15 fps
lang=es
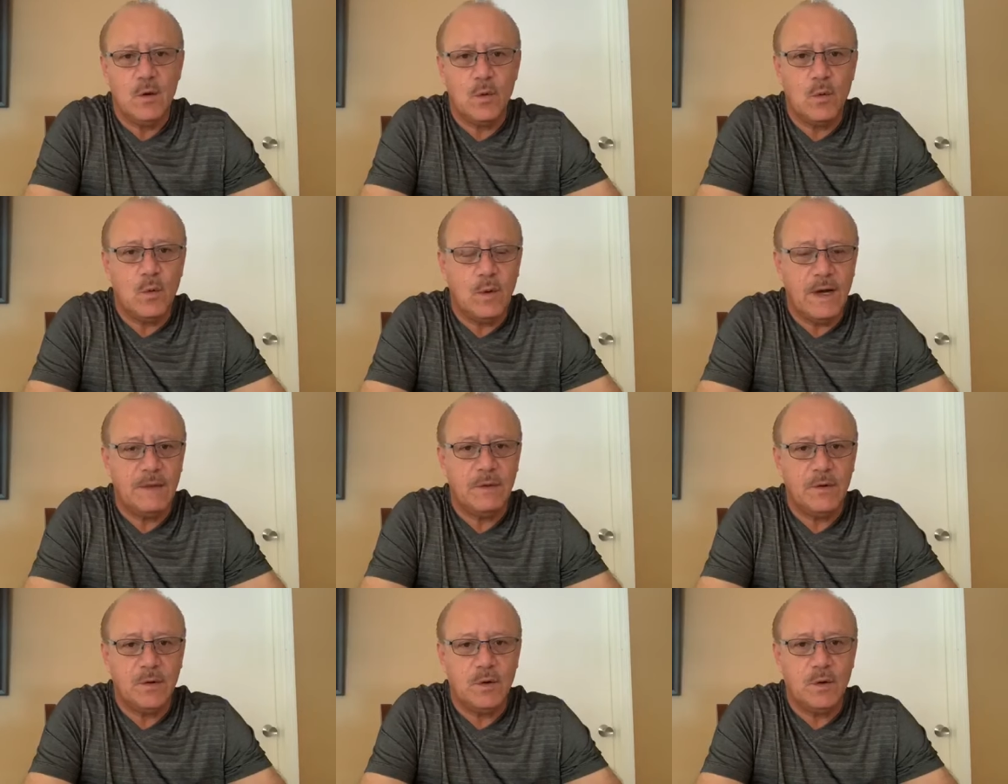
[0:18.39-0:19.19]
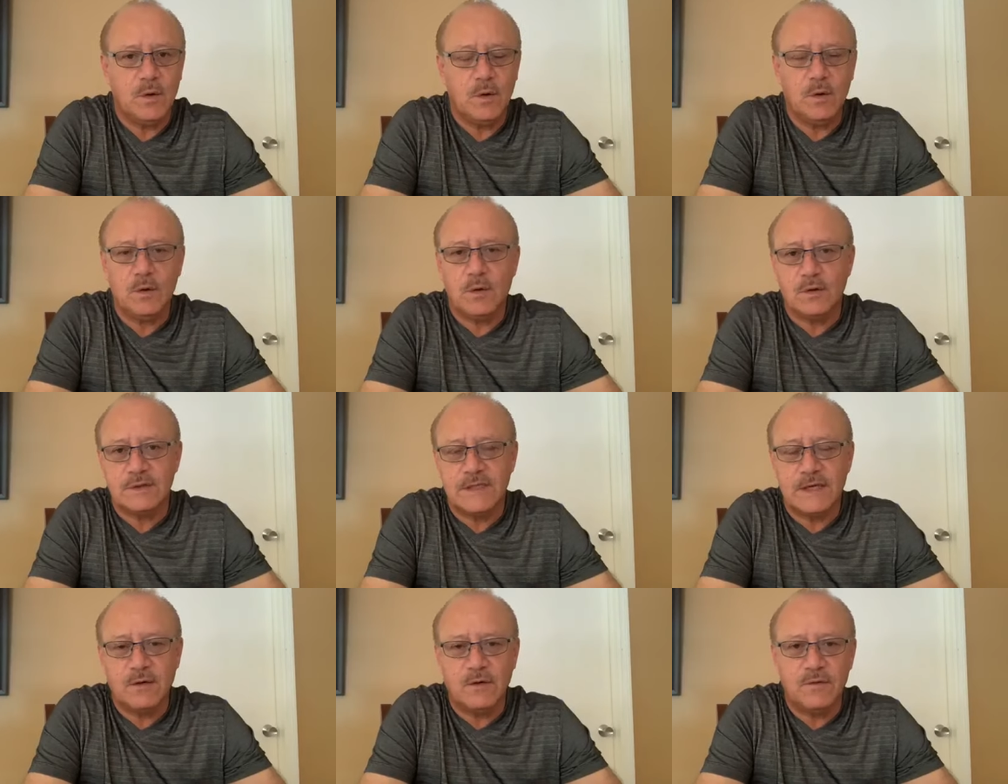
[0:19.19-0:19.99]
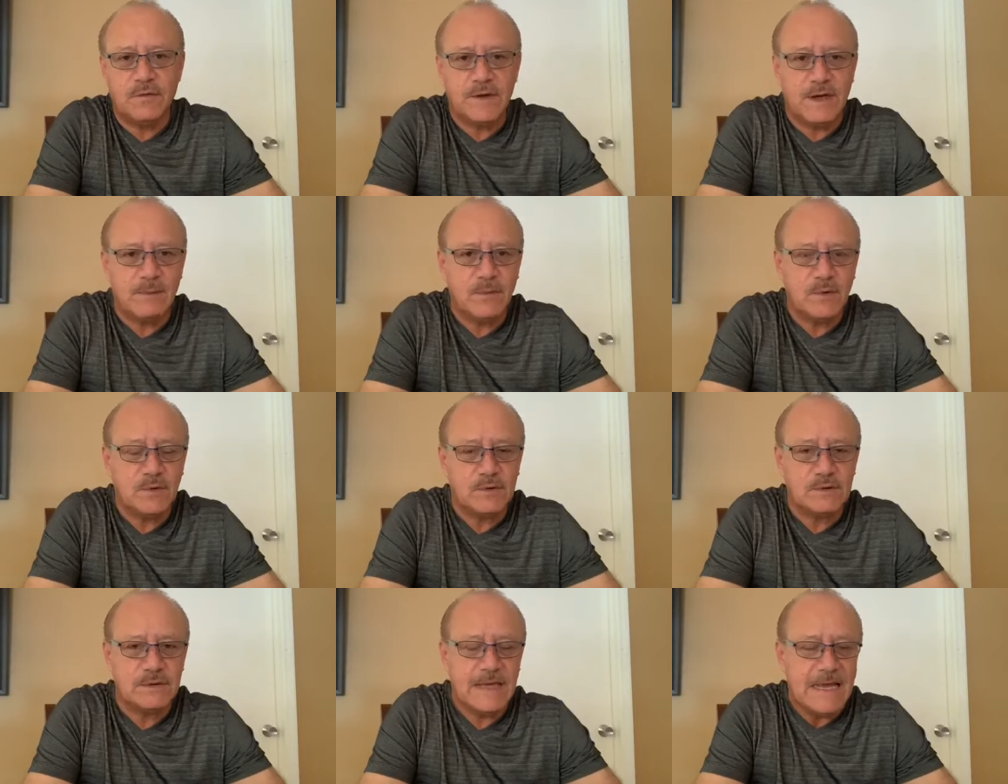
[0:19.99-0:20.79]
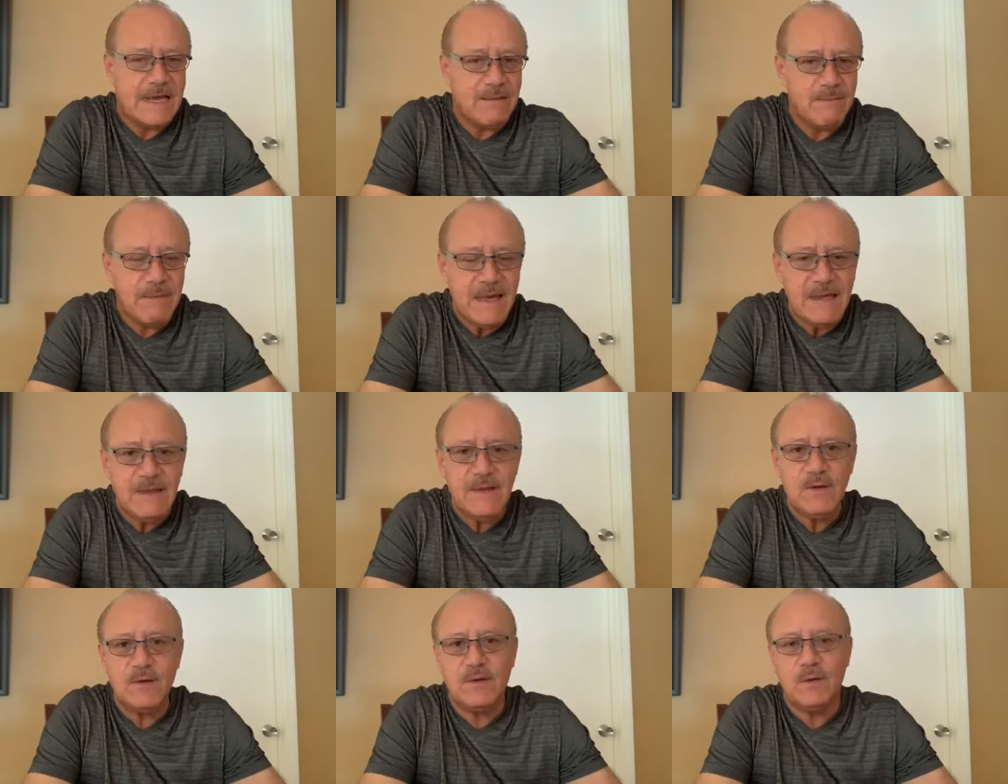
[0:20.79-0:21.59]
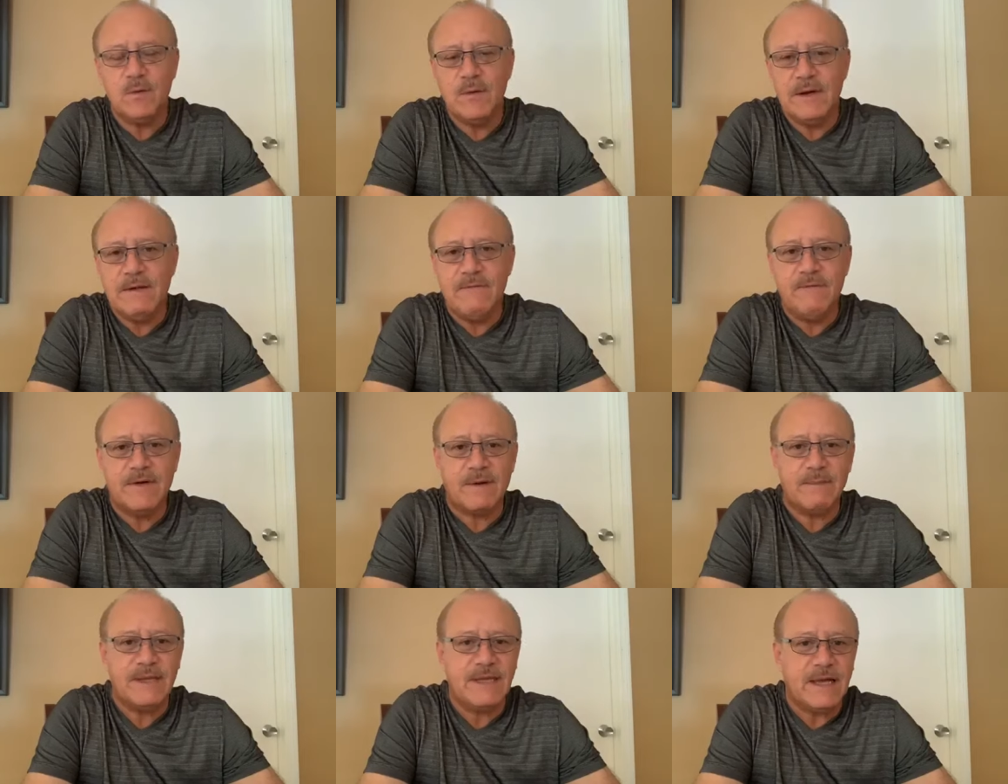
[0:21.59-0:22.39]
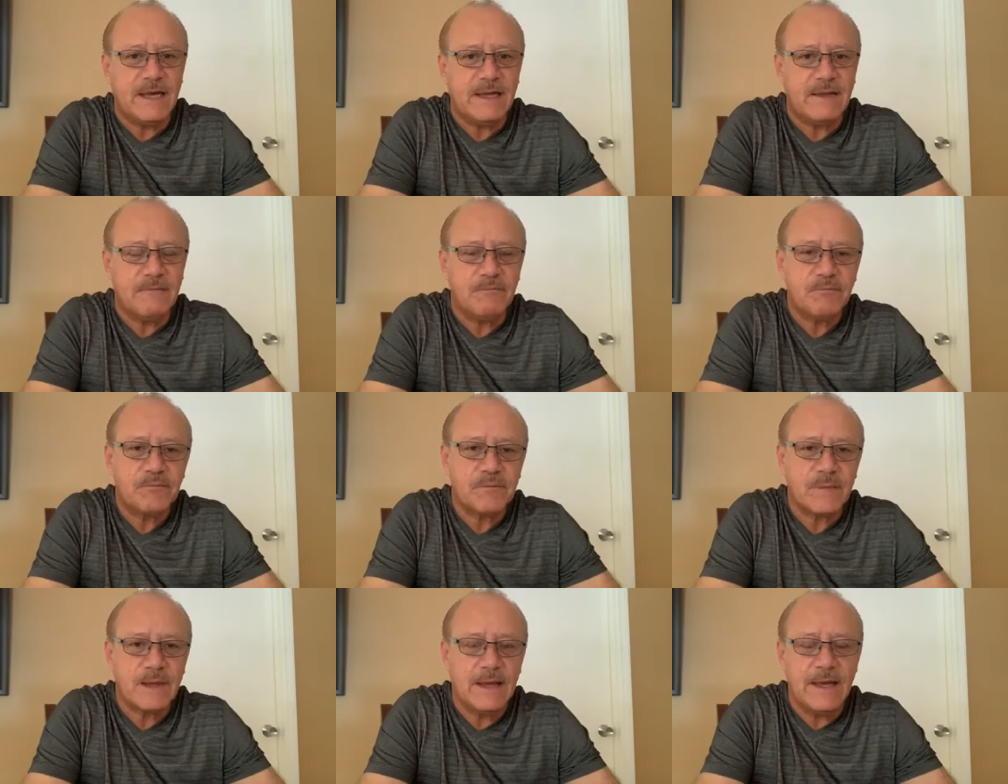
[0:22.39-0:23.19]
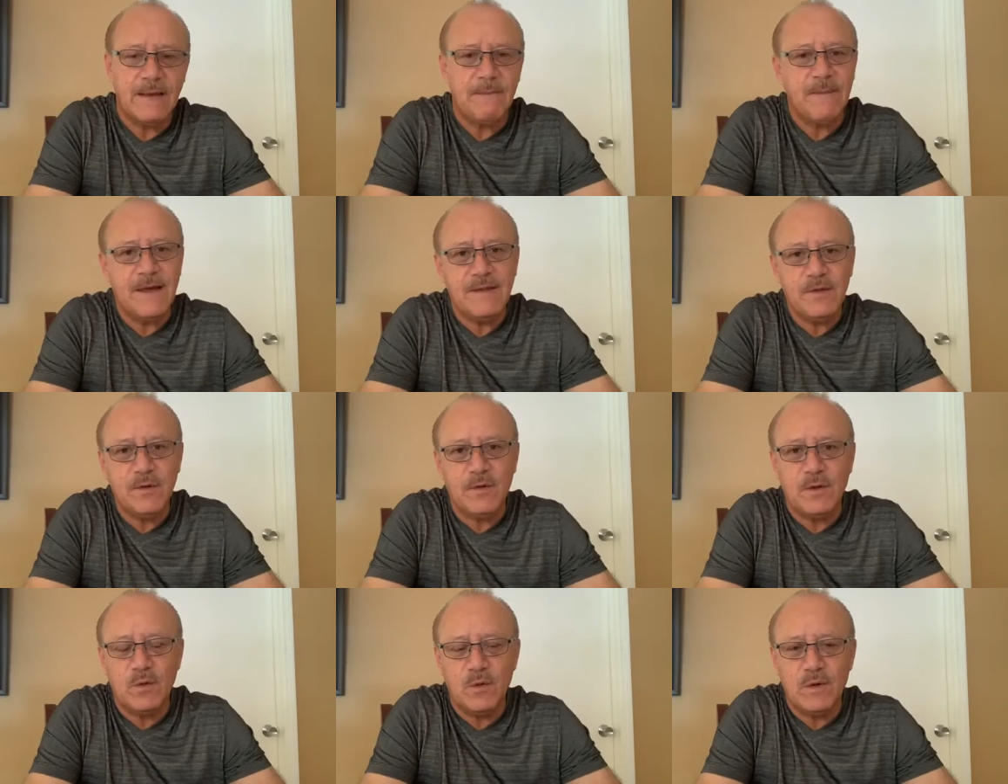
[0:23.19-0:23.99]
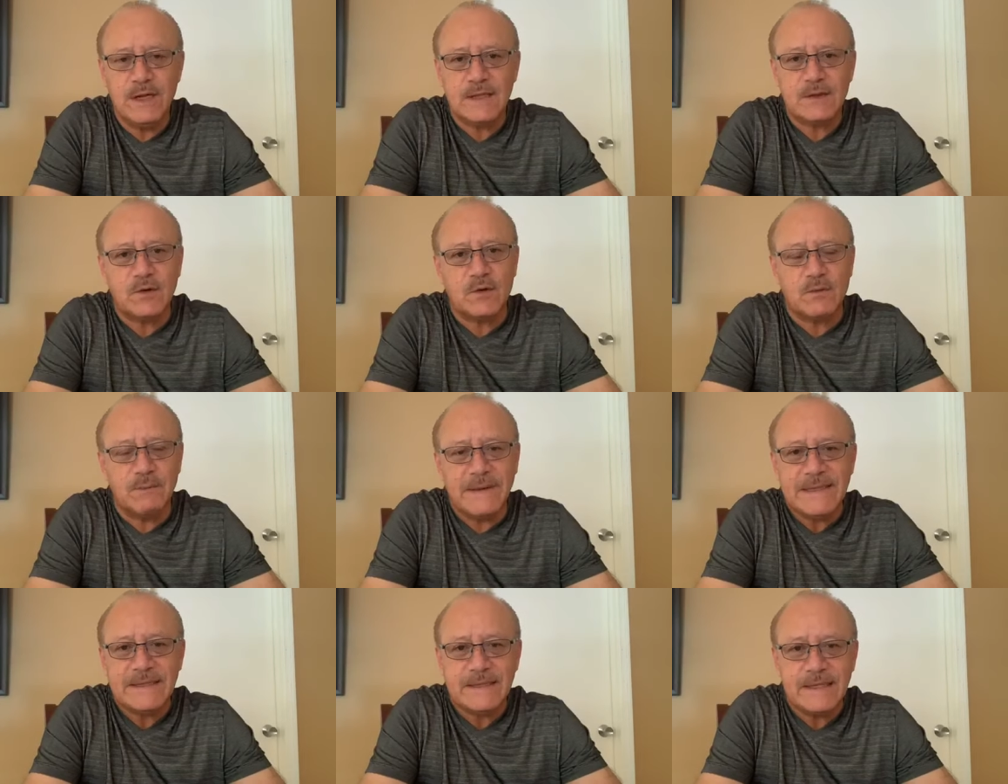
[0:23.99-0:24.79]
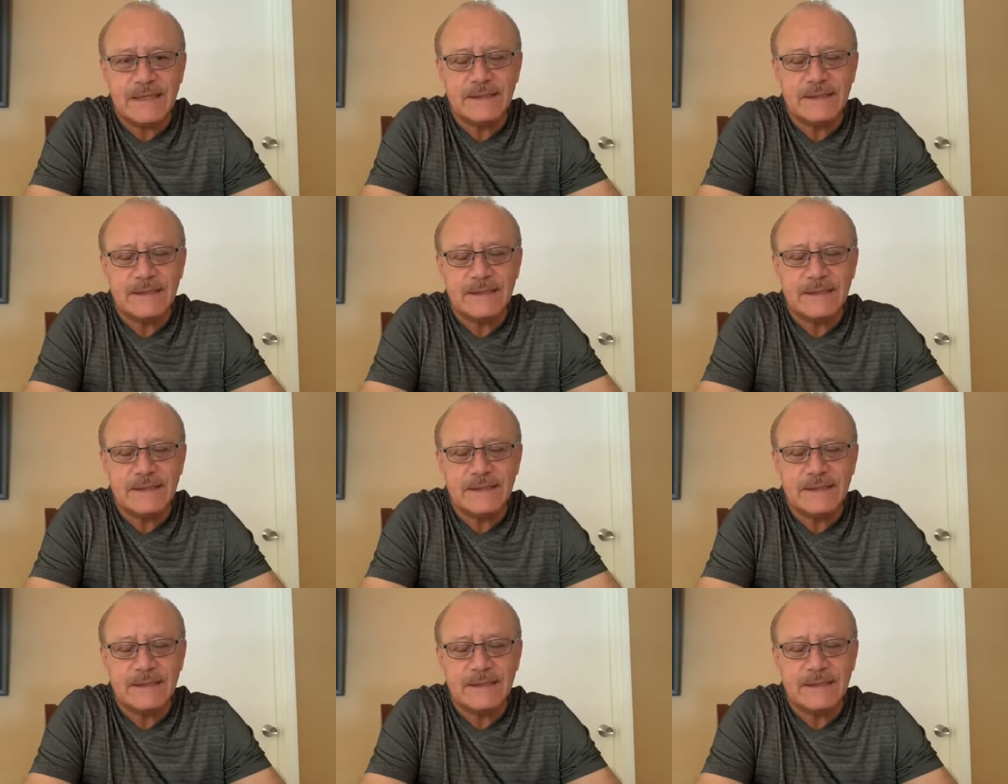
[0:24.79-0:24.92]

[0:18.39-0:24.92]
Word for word: cuando nos encontramos en medio de una enfermedad, en medio de una tormenta.